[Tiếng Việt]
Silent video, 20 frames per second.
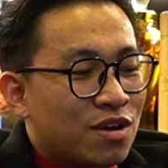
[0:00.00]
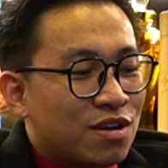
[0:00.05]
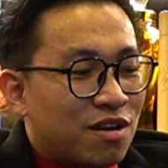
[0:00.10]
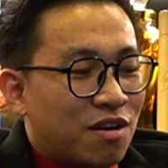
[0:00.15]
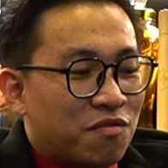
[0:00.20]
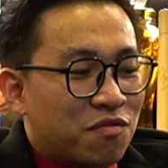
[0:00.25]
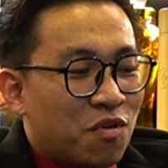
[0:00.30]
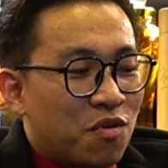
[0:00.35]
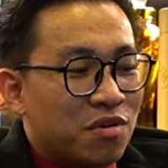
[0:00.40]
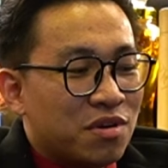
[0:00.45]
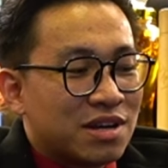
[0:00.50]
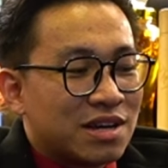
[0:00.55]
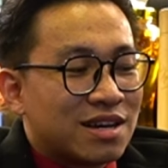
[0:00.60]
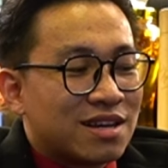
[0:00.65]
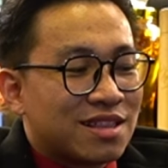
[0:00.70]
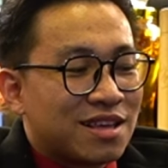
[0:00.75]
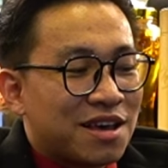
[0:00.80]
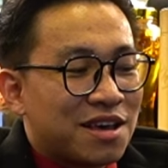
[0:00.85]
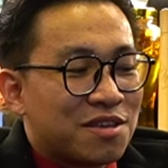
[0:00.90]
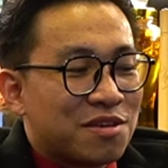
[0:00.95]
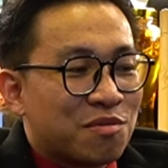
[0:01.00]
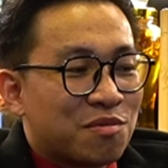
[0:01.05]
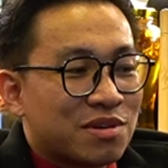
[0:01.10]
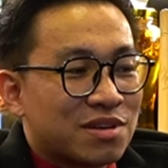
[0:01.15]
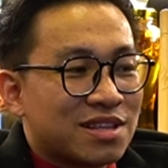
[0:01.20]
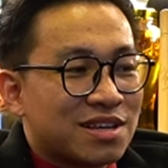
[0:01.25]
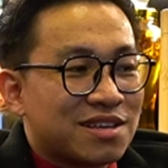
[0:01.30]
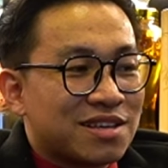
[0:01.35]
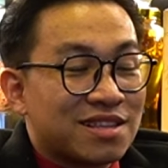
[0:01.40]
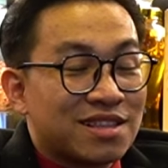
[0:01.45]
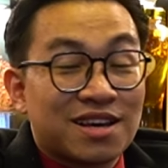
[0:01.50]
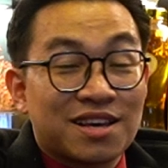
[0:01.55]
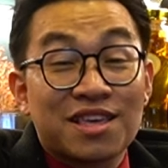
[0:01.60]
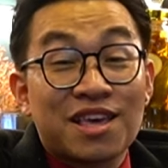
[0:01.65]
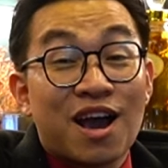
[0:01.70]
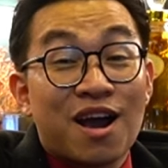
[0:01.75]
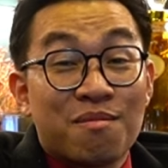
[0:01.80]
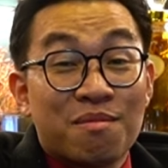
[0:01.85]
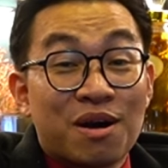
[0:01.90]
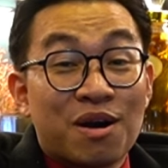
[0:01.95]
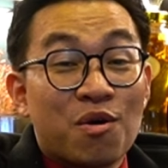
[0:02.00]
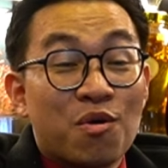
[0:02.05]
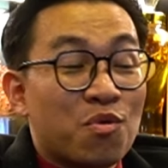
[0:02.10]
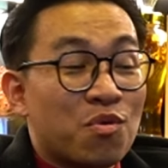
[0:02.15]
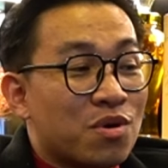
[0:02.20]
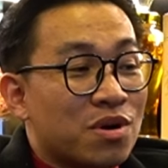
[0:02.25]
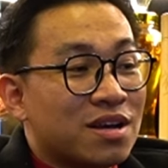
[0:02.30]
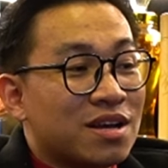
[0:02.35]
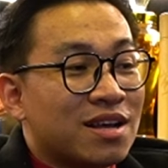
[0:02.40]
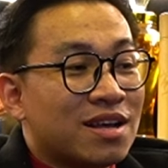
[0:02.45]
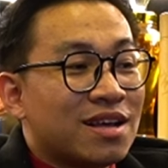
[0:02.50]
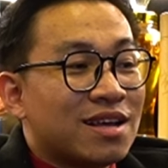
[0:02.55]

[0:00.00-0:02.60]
Trọc phú là người ta hay dùng từ những thằng giàu mà ngu á,